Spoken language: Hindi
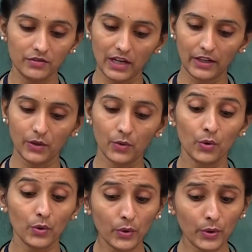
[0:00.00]
जा रही हो
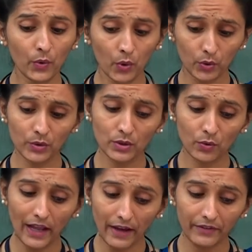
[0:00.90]
डू यू गो टू
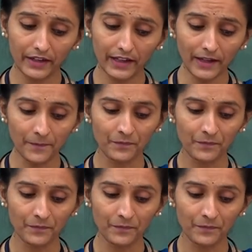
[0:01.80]
स्कूल एवरी डे